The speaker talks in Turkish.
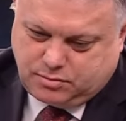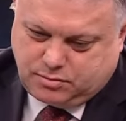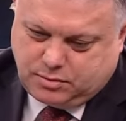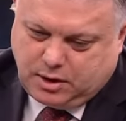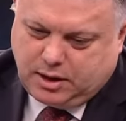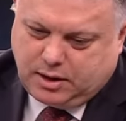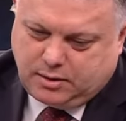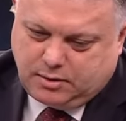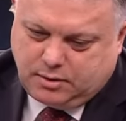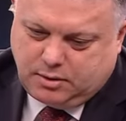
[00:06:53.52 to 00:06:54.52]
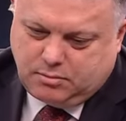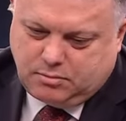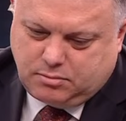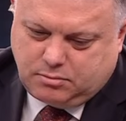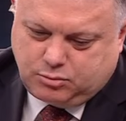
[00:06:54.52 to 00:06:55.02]
He.
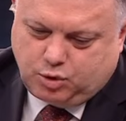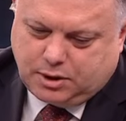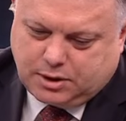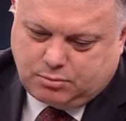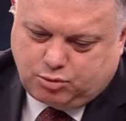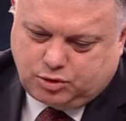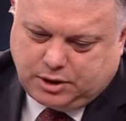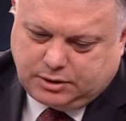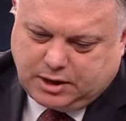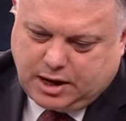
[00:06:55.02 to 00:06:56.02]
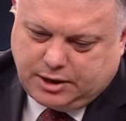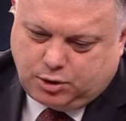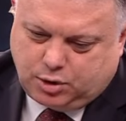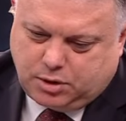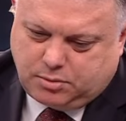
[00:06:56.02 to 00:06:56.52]
Bakalım. Dur bakalım burada daha iyi
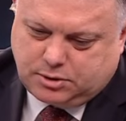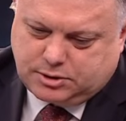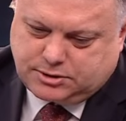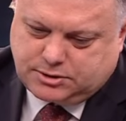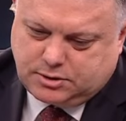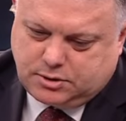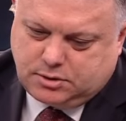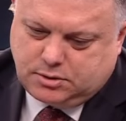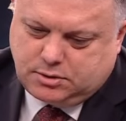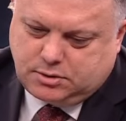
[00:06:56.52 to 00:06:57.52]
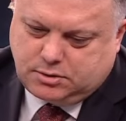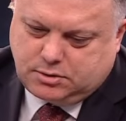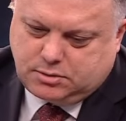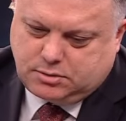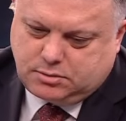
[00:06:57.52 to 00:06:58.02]
görebiliriz.
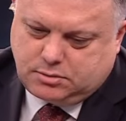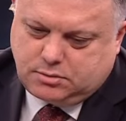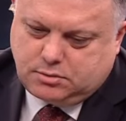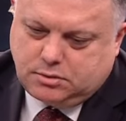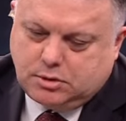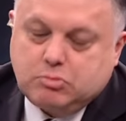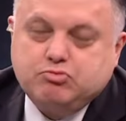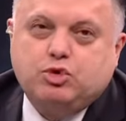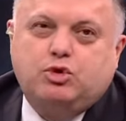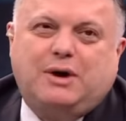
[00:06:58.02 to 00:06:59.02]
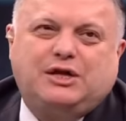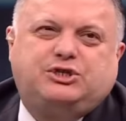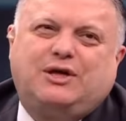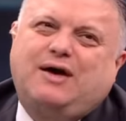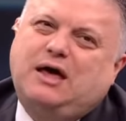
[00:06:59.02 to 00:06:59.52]
Değil aradan Bunu
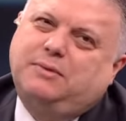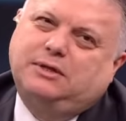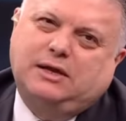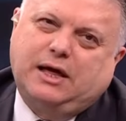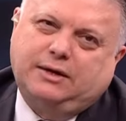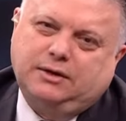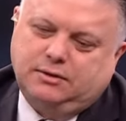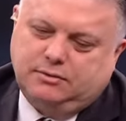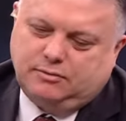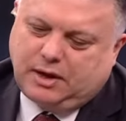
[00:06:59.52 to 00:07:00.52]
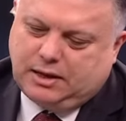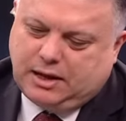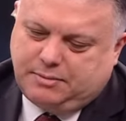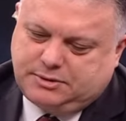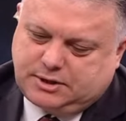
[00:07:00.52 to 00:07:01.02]
maçla vermediler.
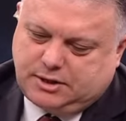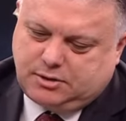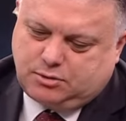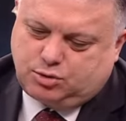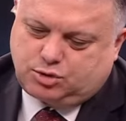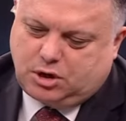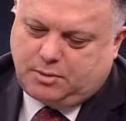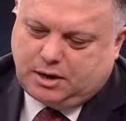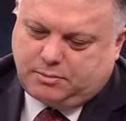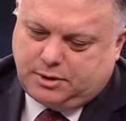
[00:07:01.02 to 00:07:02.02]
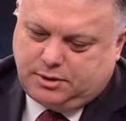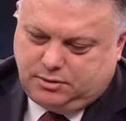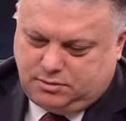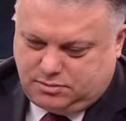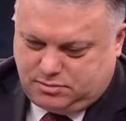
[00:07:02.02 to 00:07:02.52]
Vallahi bize kusura evet, bakmayın. Evet bak
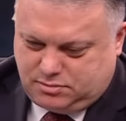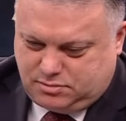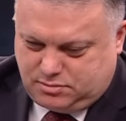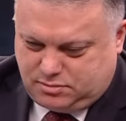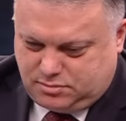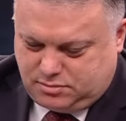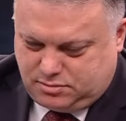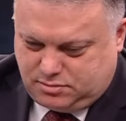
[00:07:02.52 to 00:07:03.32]
burada gözüküyor bak.